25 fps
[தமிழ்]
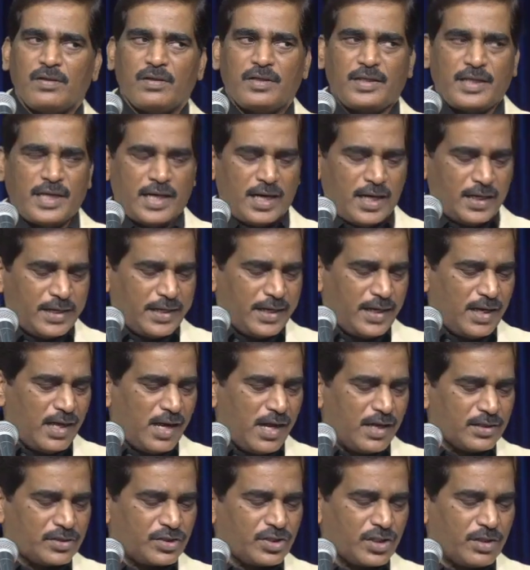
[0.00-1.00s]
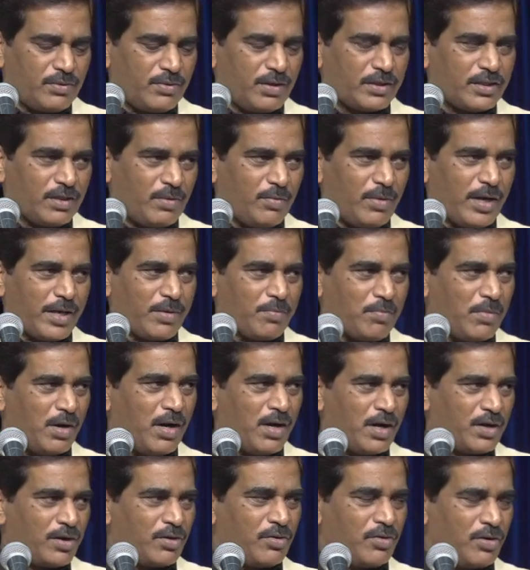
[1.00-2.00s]
யாரெல்லாம் ஆசீர்வாதமாய்
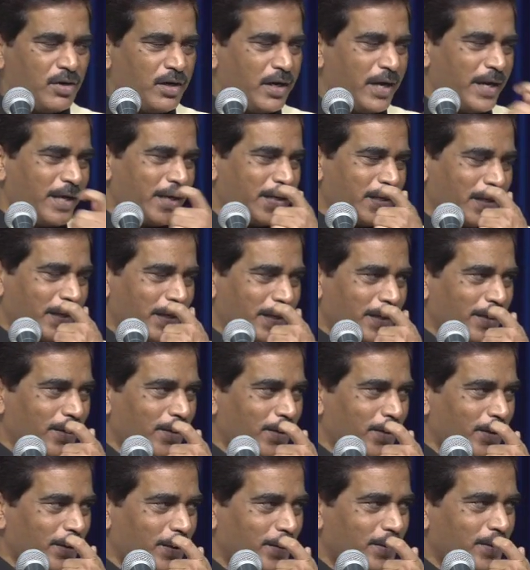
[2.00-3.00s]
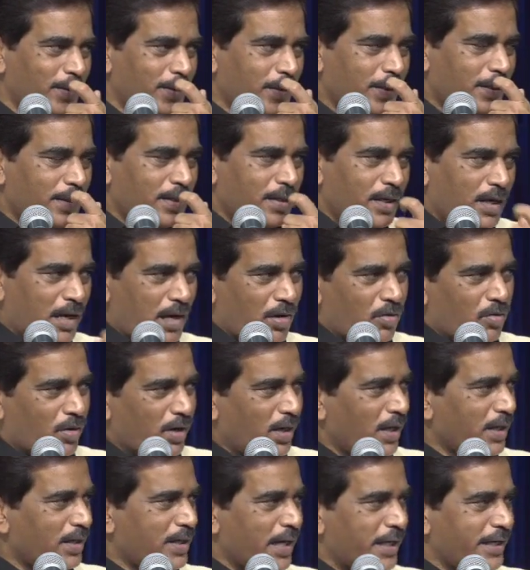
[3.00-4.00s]
மாறணும்னு நினைக்கிறாங்களோ
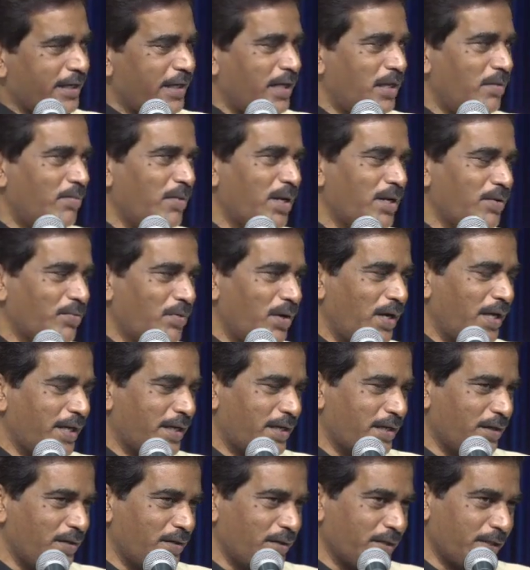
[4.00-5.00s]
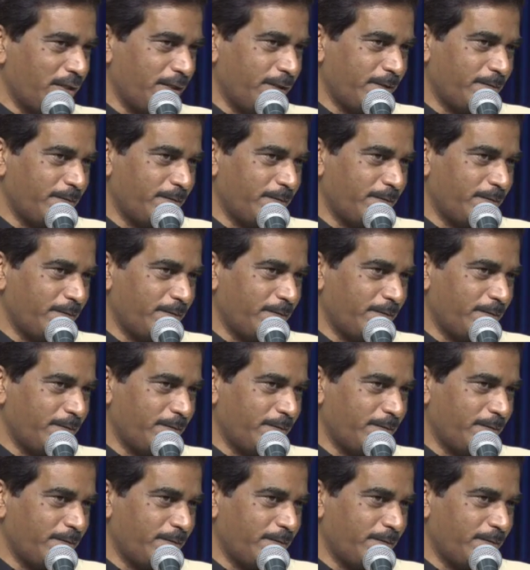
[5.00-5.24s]
அவங்களாம் கடினமாய் உழைக்கணுங்க